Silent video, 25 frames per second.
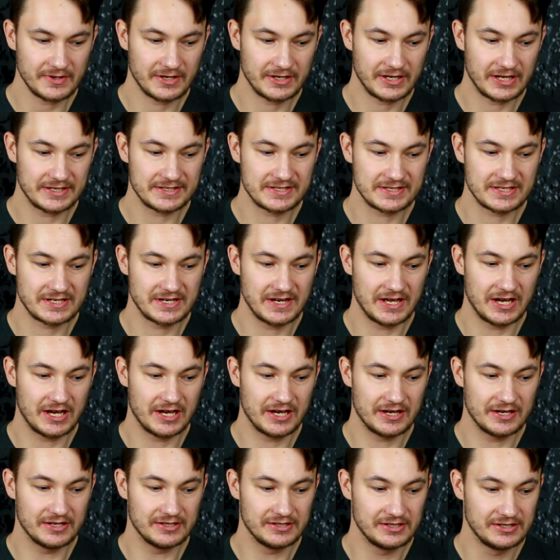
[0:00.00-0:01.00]
ganz
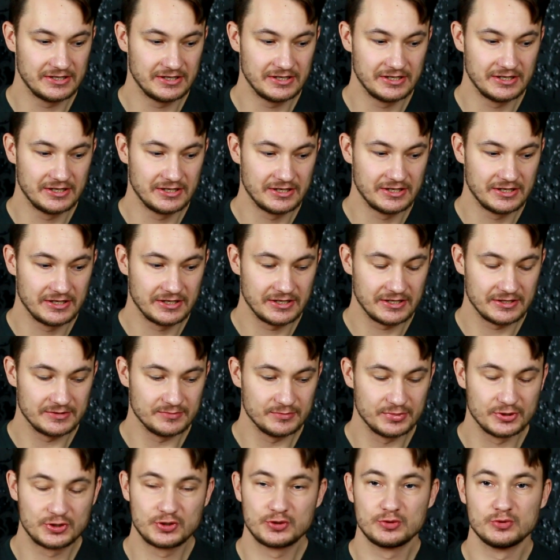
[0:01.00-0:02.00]
klar einen
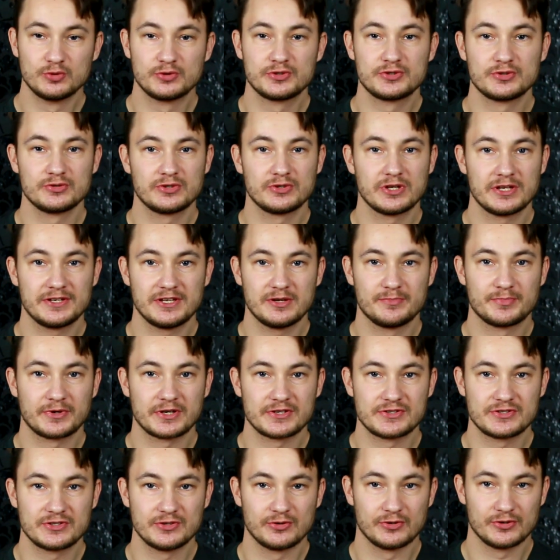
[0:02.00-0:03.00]
Bezug zu der
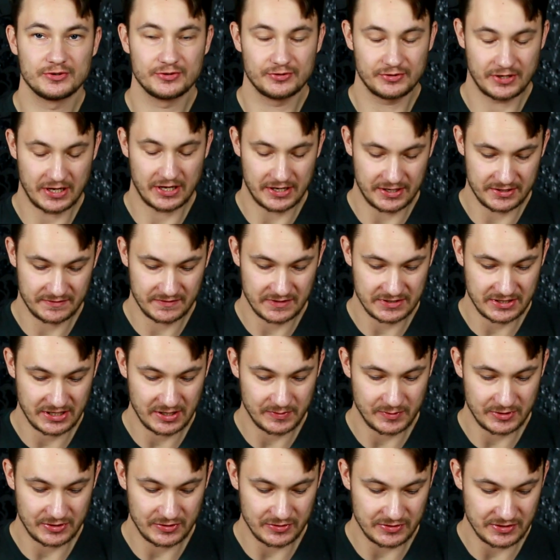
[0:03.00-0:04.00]
Depression und alles, was
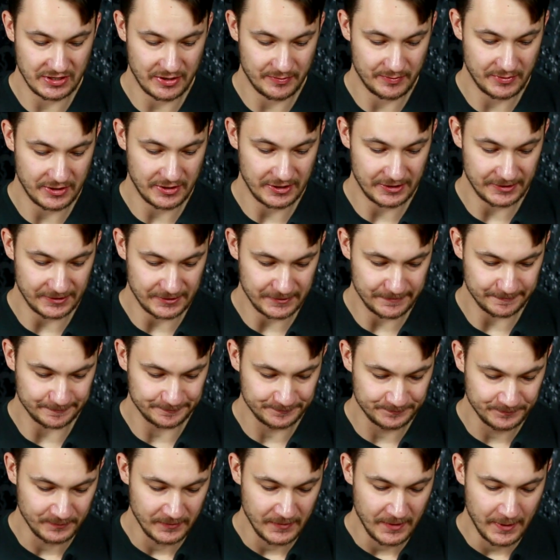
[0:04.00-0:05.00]
damit zusammenhängt. Ne?
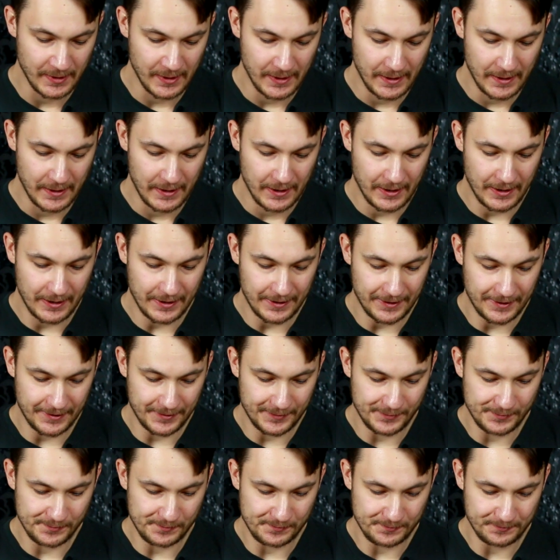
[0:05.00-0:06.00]

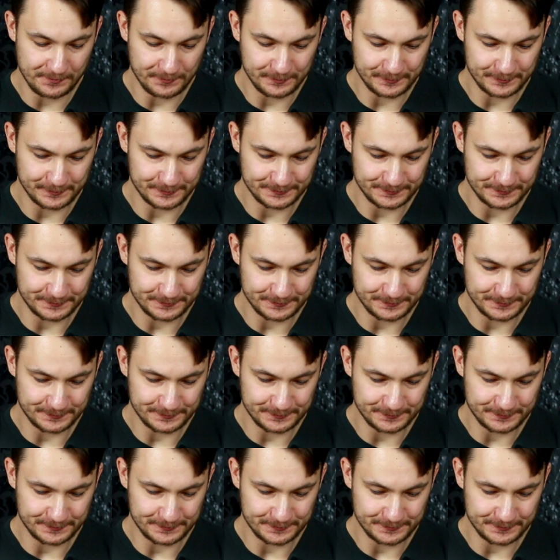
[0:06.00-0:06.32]
Ähm,